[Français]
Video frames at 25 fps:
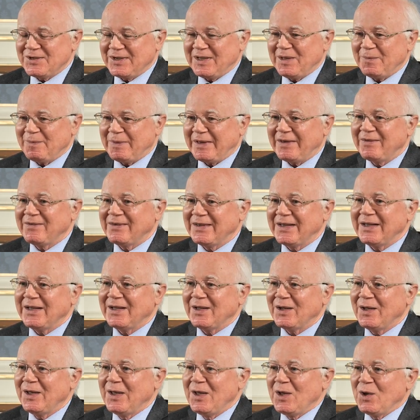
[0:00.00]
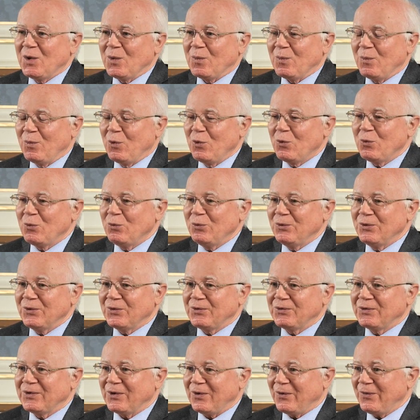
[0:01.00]
J'y ai passé euh, beaucoup
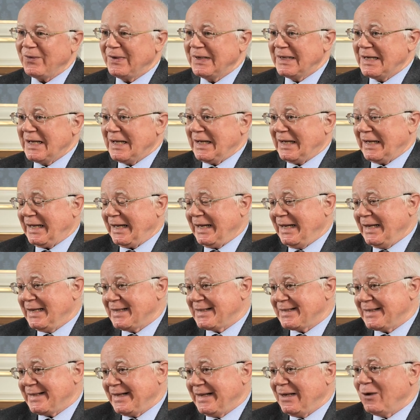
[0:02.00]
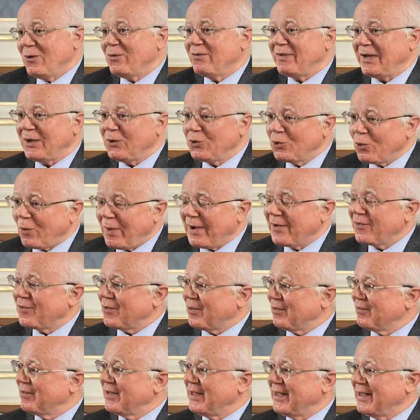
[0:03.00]
de temps et c'est le 23
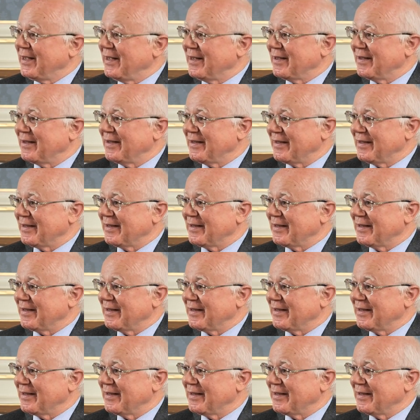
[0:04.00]
janvier